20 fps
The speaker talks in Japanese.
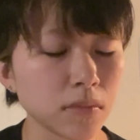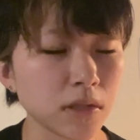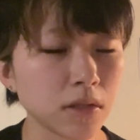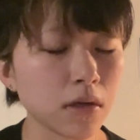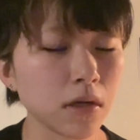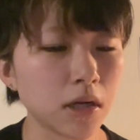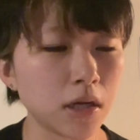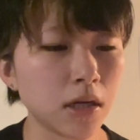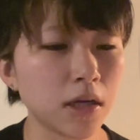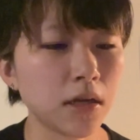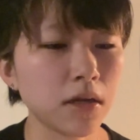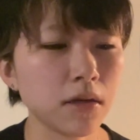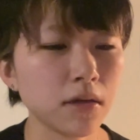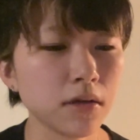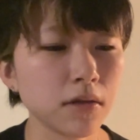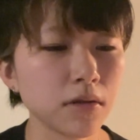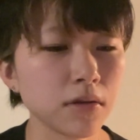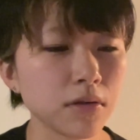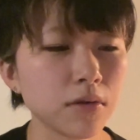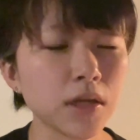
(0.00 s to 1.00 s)
だから
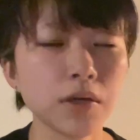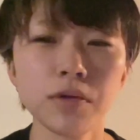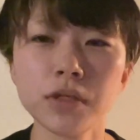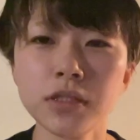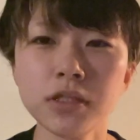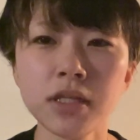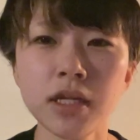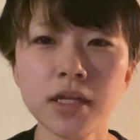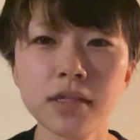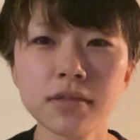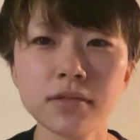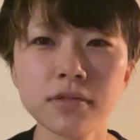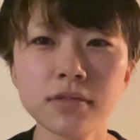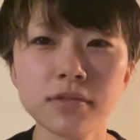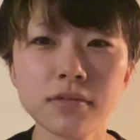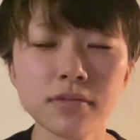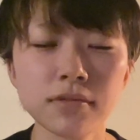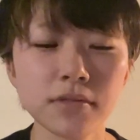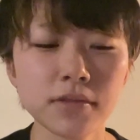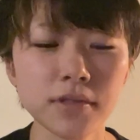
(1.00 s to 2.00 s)
これを1年
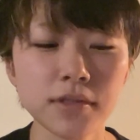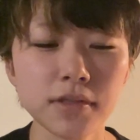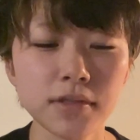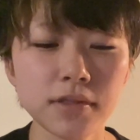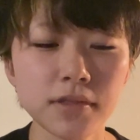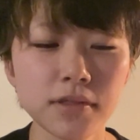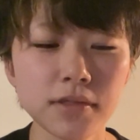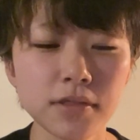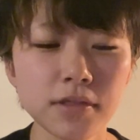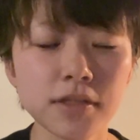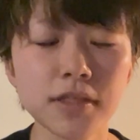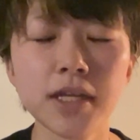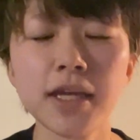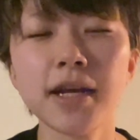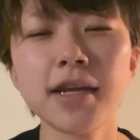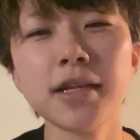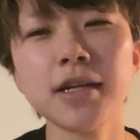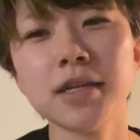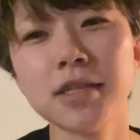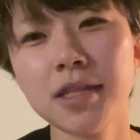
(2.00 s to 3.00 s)
続け
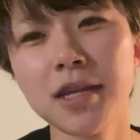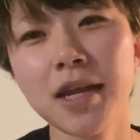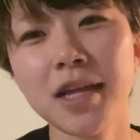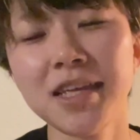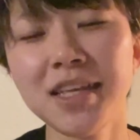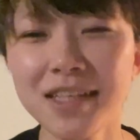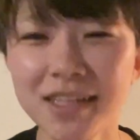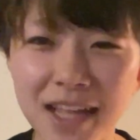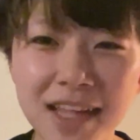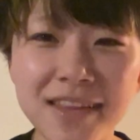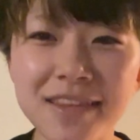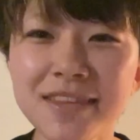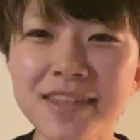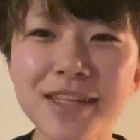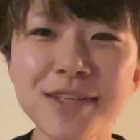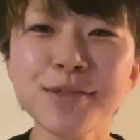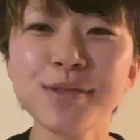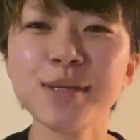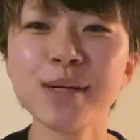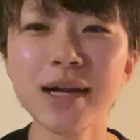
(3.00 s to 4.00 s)
られたらいいなって
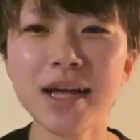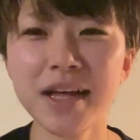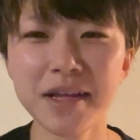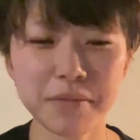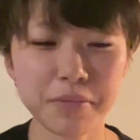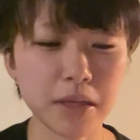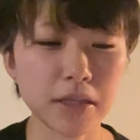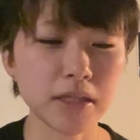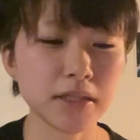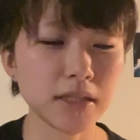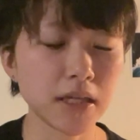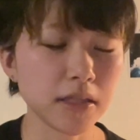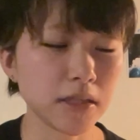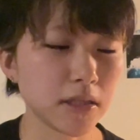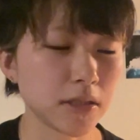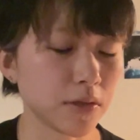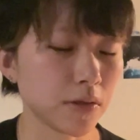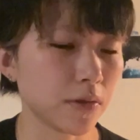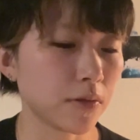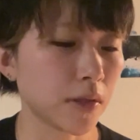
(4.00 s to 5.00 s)
いうのが、まあ、
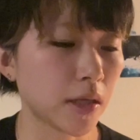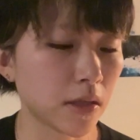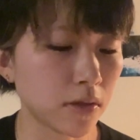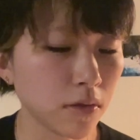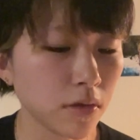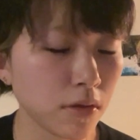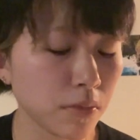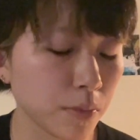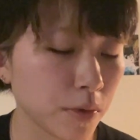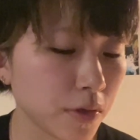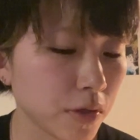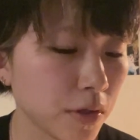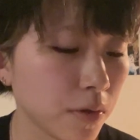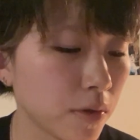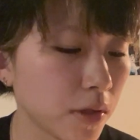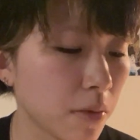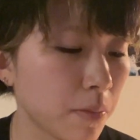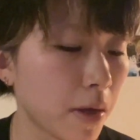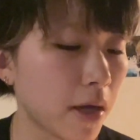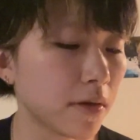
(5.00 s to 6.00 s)
2024年の目
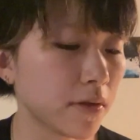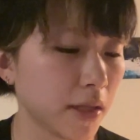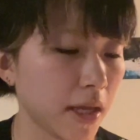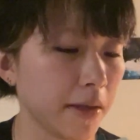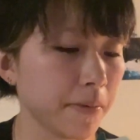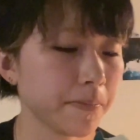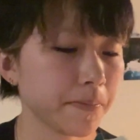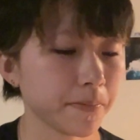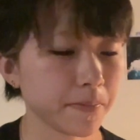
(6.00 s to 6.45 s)
標でもあるね